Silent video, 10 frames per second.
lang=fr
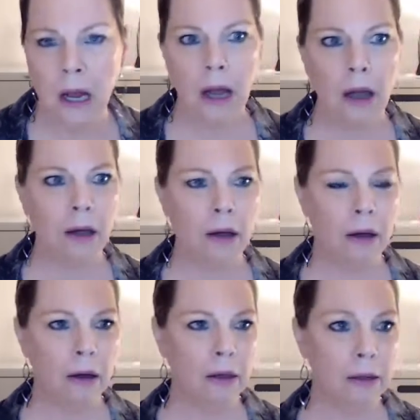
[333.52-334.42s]

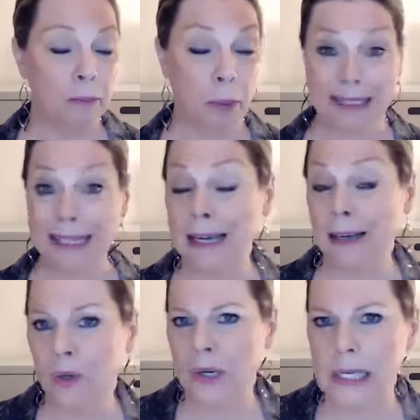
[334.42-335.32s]
Euh, peut-être qu'il y
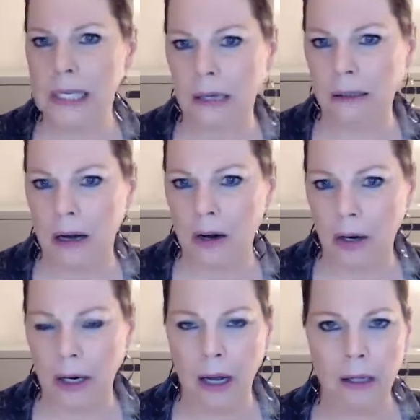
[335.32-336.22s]
en a qui se sentent en
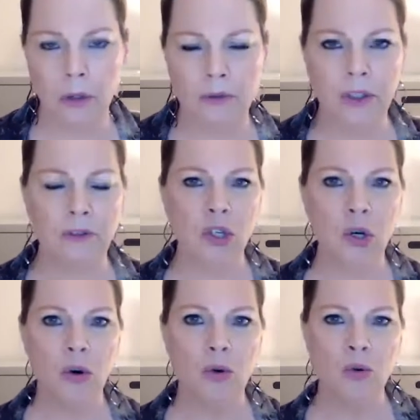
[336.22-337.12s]
colère de vivre
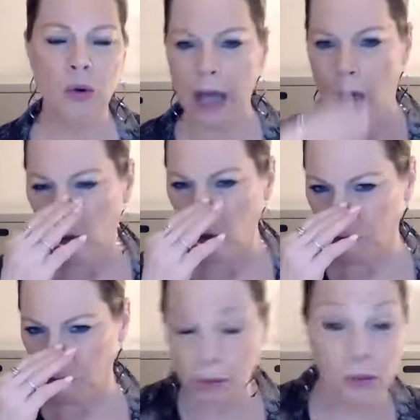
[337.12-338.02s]
ça ou qui n'en
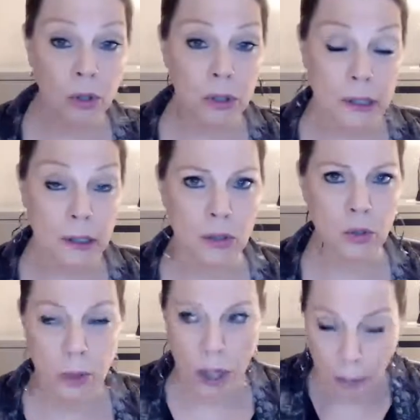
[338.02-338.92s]
peuvent plus, là, tu sais, je
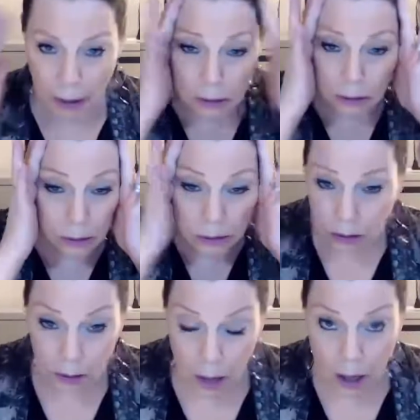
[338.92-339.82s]
suis capable de,
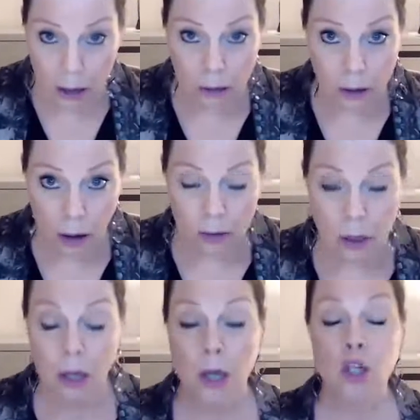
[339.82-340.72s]
doter, donc,
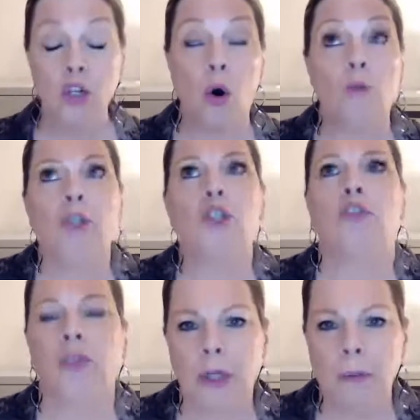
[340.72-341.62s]
on va-tu
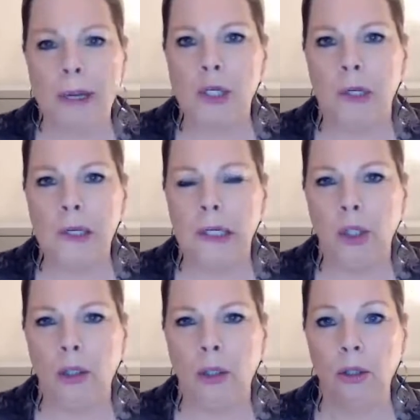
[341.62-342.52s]
finir par sortir
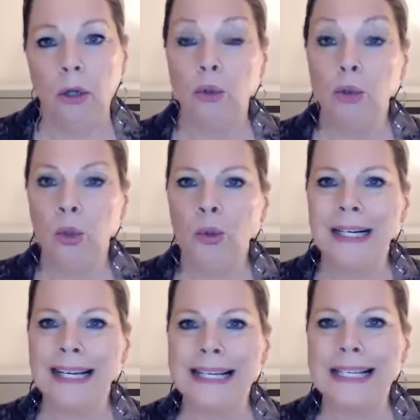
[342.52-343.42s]
de là? Donc, tous
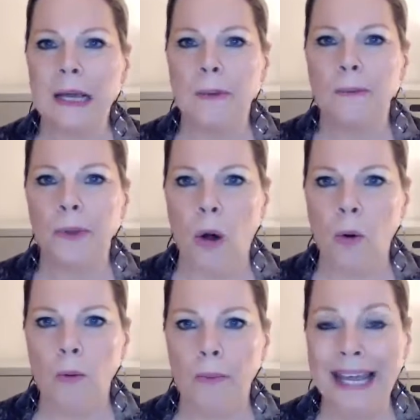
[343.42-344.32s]
les
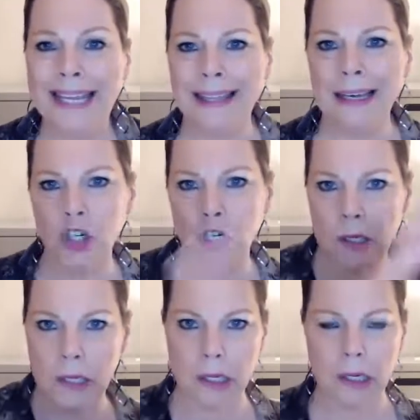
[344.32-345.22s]
symptômes
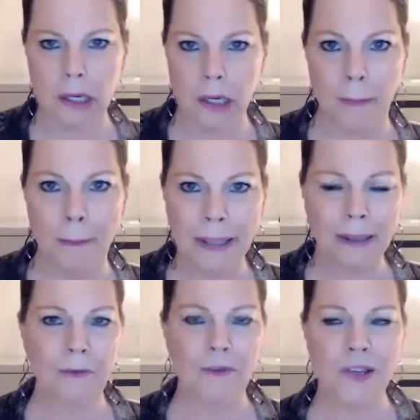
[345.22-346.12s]
énergétiques
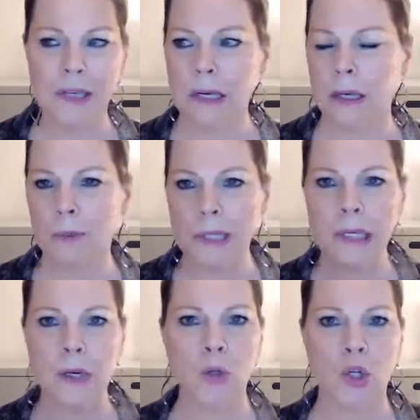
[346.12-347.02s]
métaphysiques et
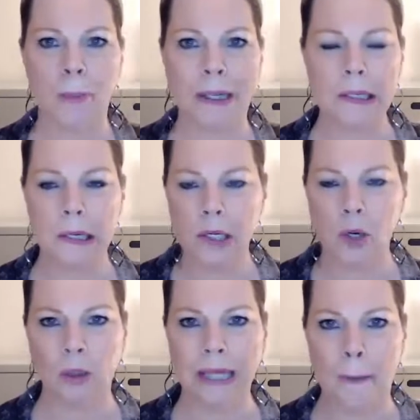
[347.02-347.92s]
psychosomatiques
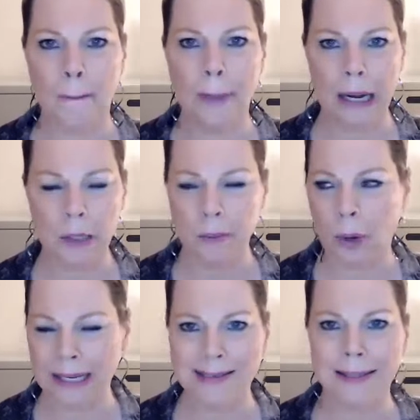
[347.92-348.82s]
sont en place pour
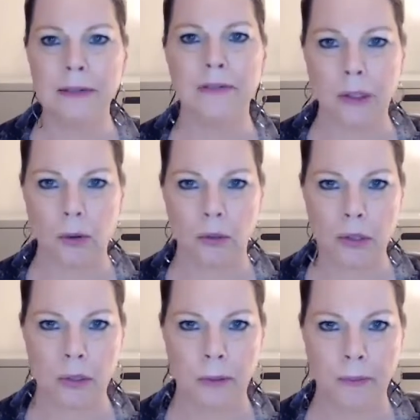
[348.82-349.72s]
attirer le
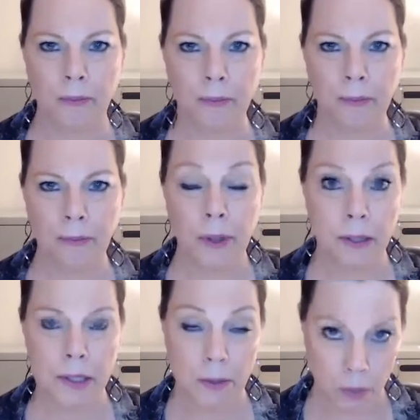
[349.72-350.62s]
virus,
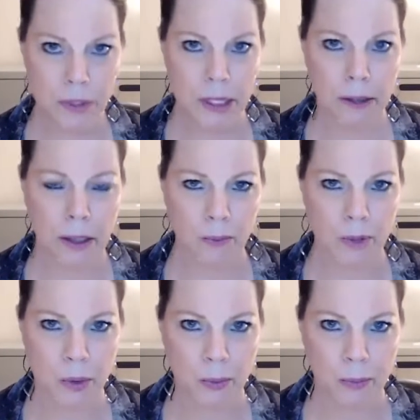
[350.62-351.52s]
si vous vous sentez comme ça.